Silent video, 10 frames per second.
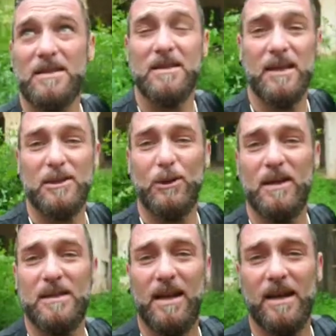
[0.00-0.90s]
la sensación
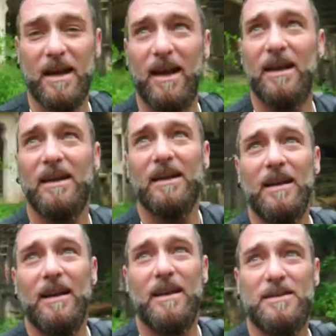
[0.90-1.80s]
de estar acá,
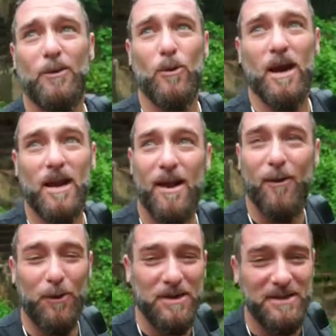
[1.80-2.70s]
en ese lugar,
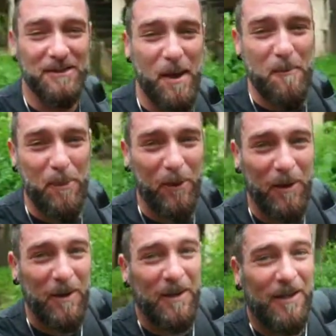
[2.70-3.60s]
con ese tiempo,
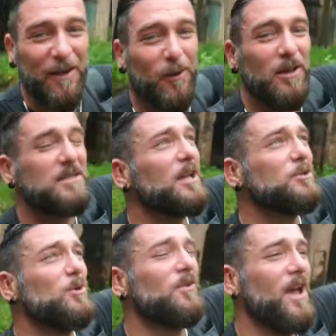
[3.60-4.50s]
con esa
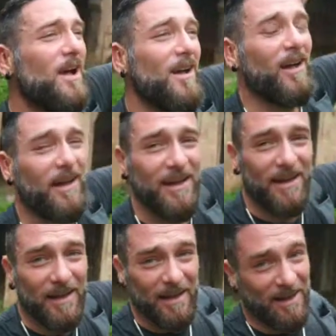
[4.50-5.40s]
lluvia,
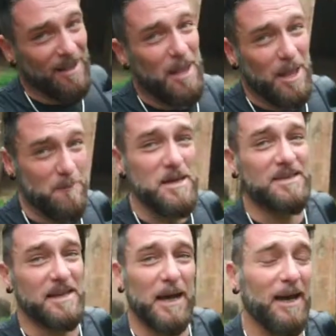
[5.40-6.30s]
es
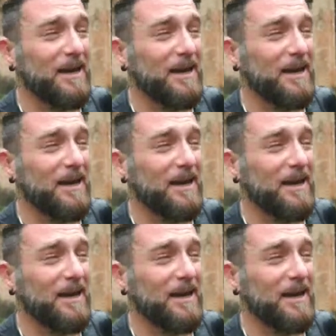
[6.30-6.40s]
mística.